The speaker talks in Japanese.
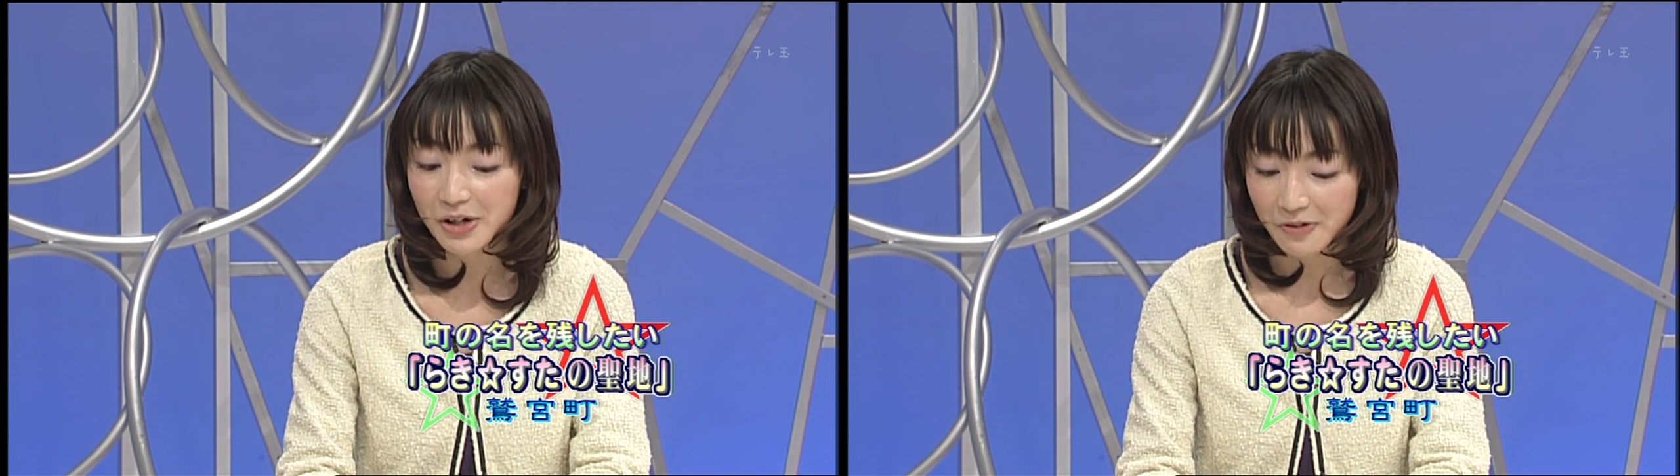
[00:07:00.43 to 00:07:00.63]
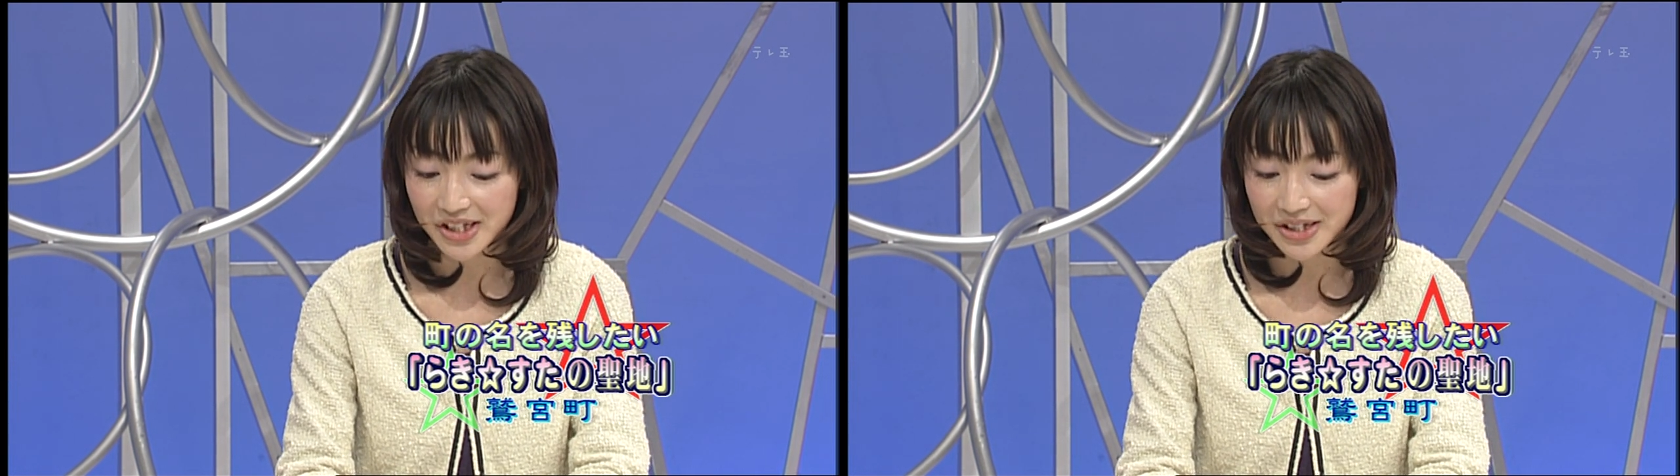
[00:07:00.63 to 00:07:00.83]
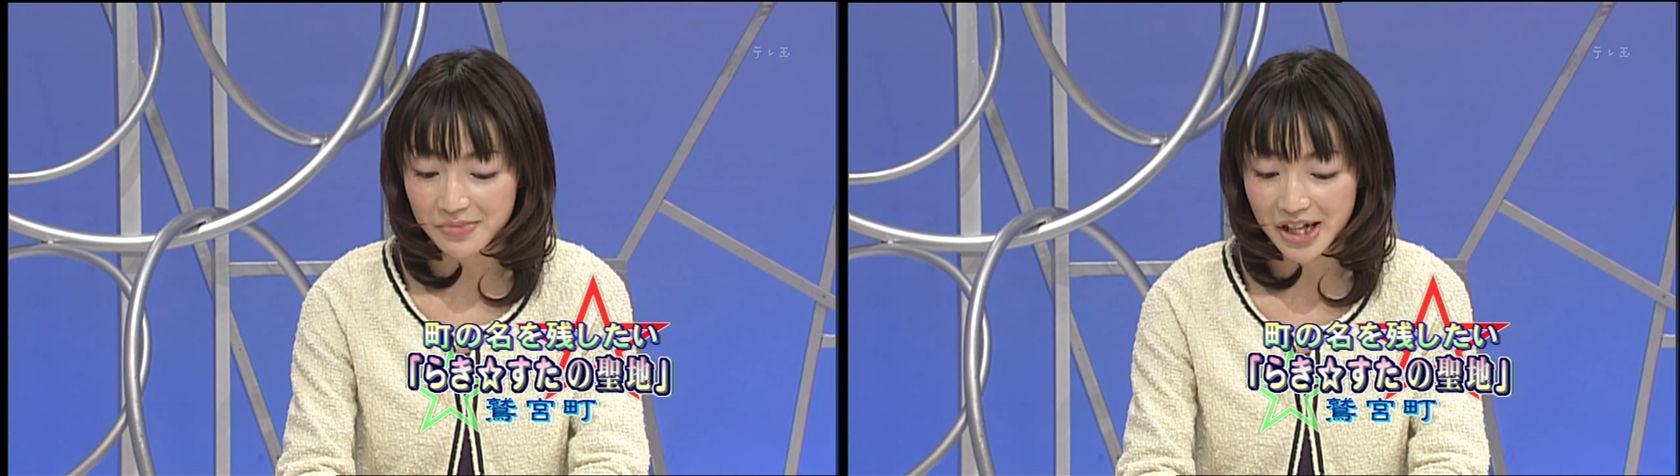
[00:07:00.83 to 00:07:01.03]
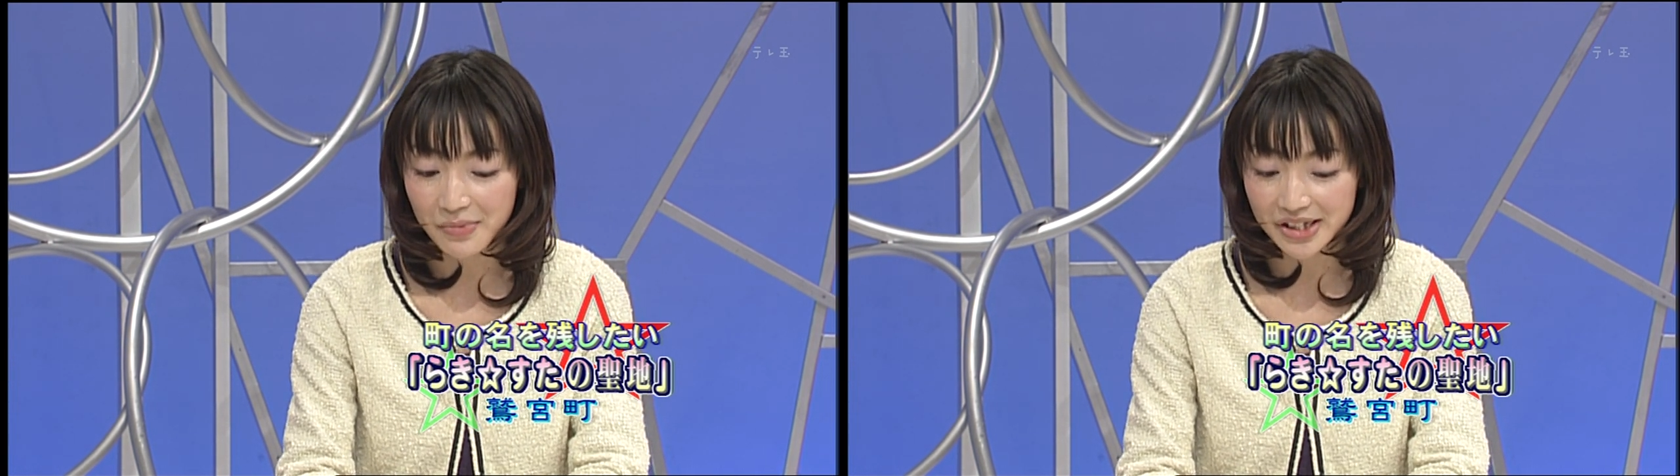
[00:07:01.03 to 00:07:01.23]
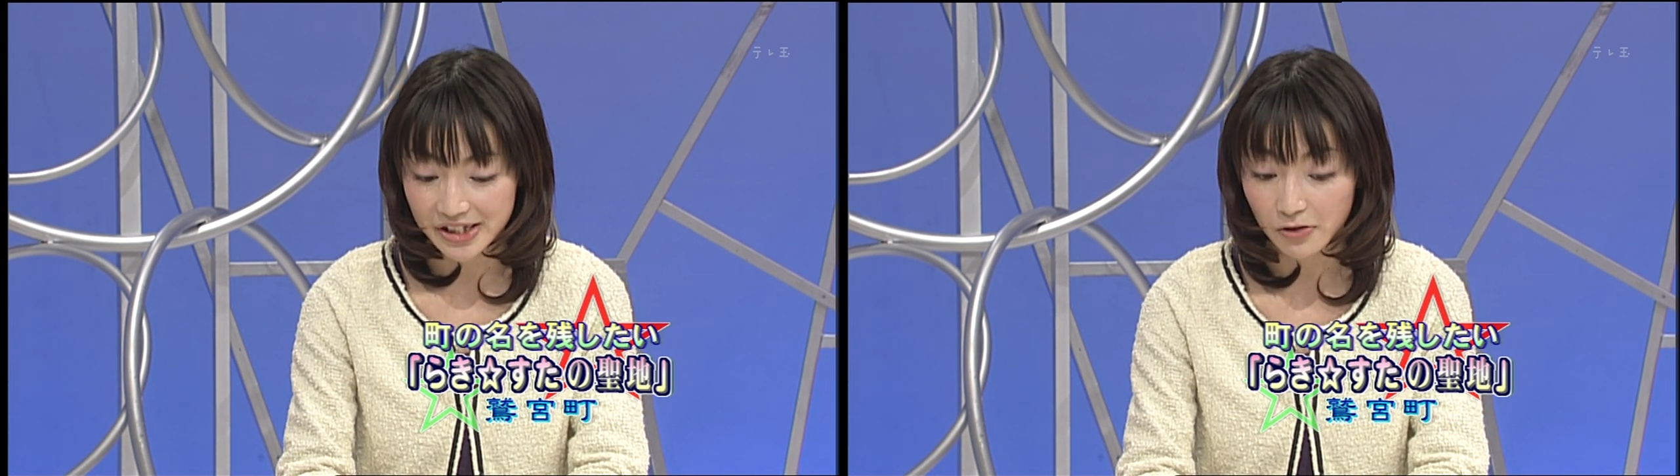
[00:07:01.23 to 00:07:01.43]
鷲宮
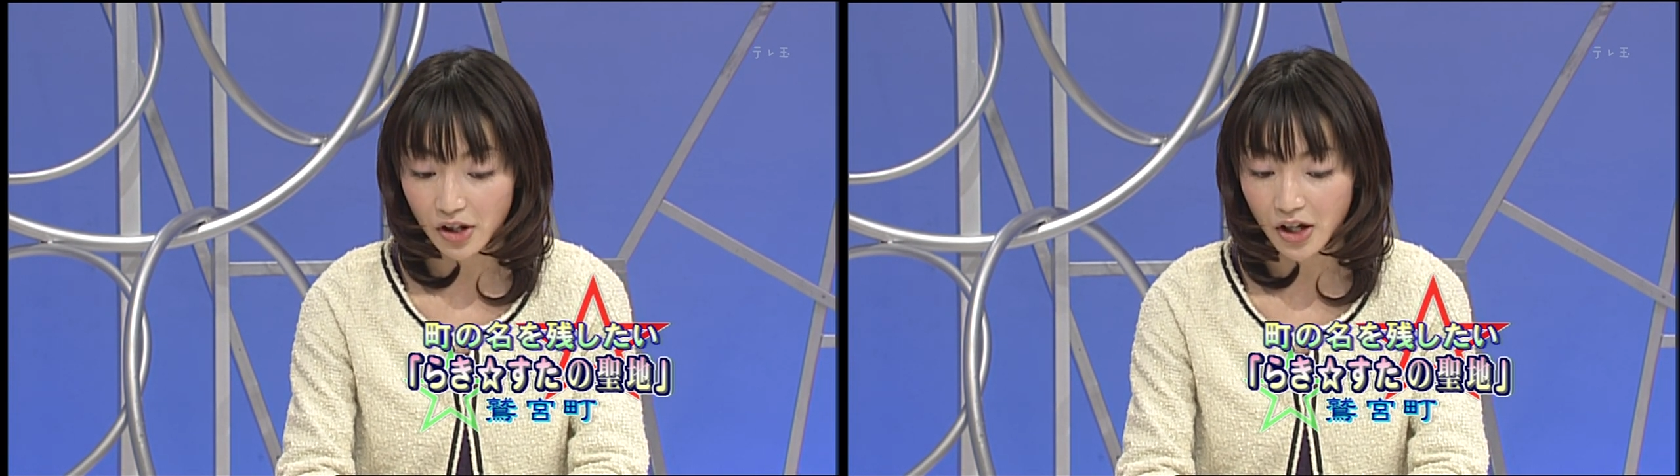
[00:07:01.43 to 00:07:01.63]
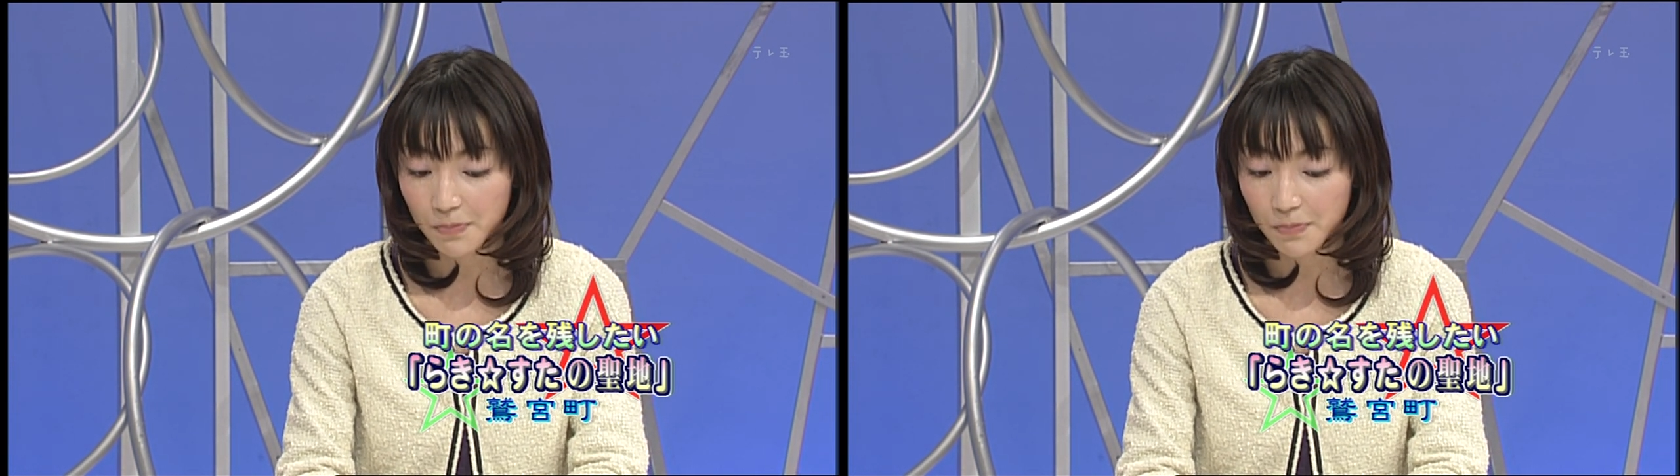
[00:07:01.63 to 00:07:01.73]
町では合